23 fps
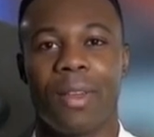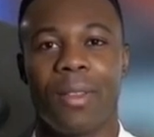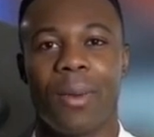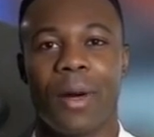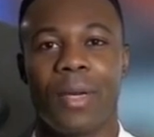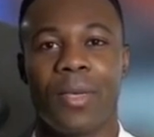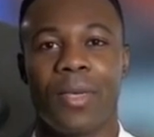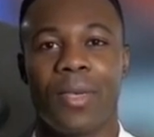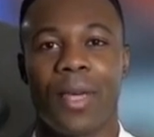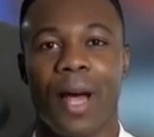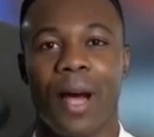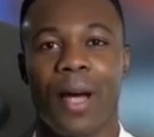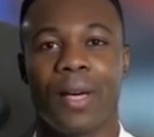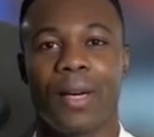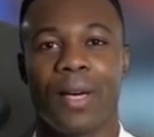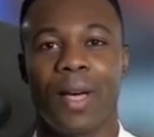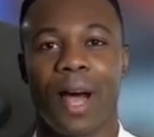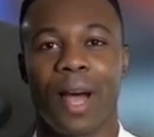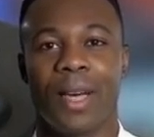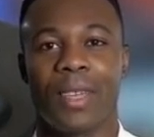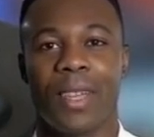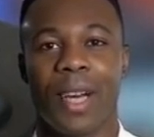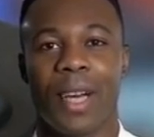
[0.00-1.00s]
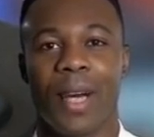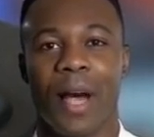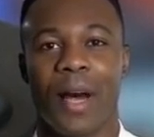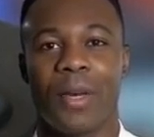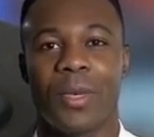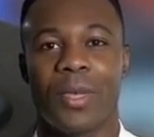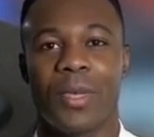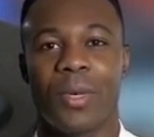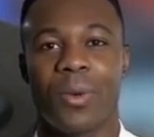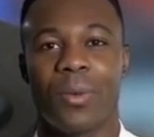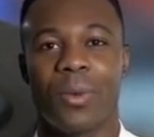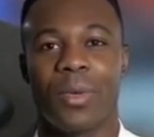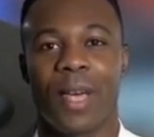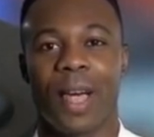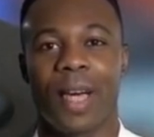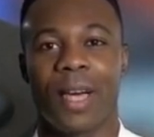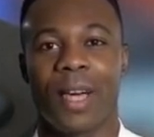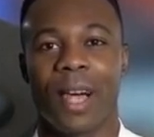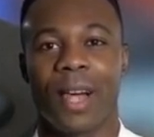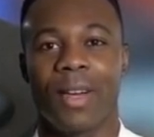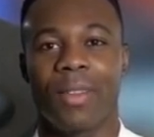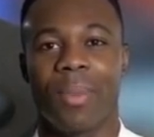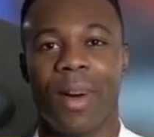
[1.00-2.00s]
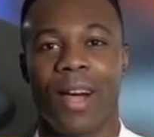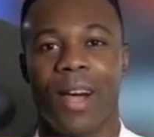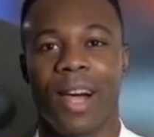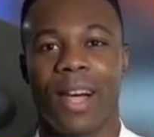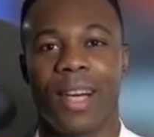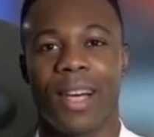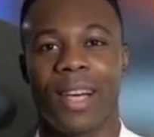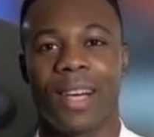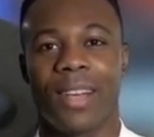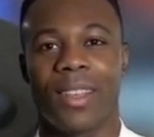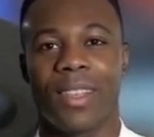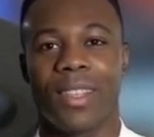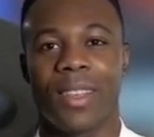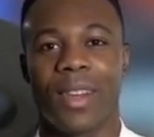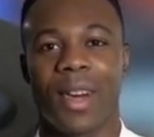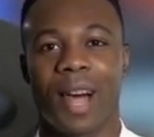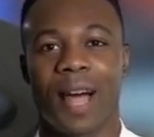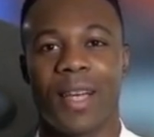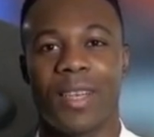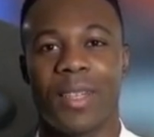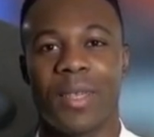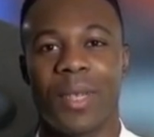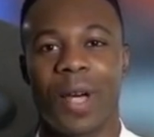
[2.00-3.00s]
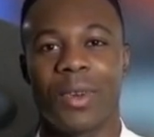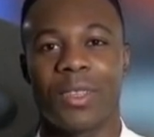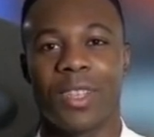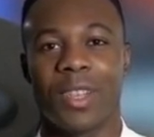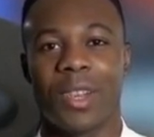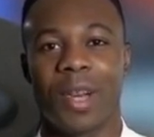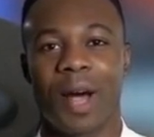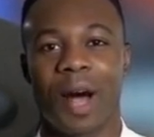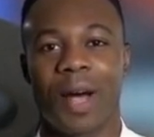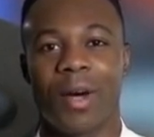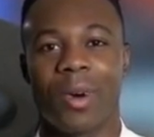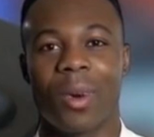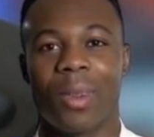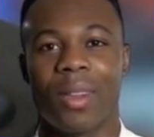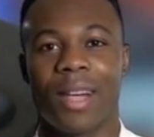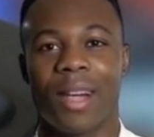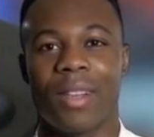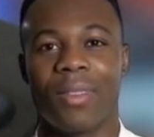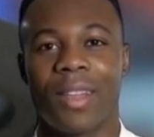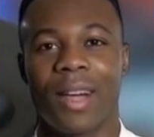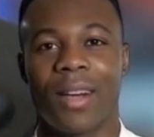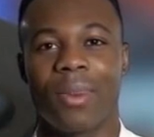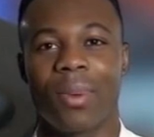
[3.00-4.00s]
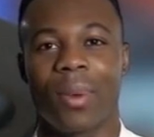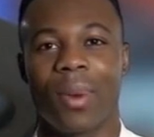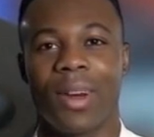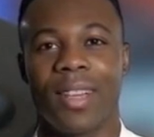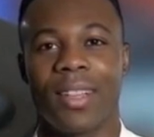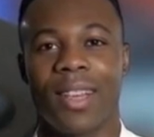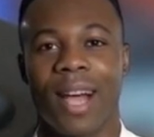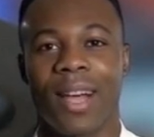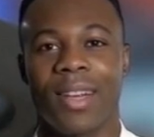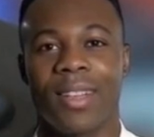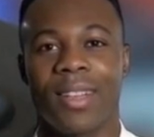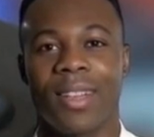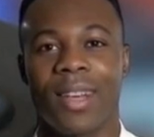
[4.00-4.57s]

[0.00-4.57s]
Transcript: Mit Sky Atlantic kannst du Serien parallel zur Erstausstrahlung in den USA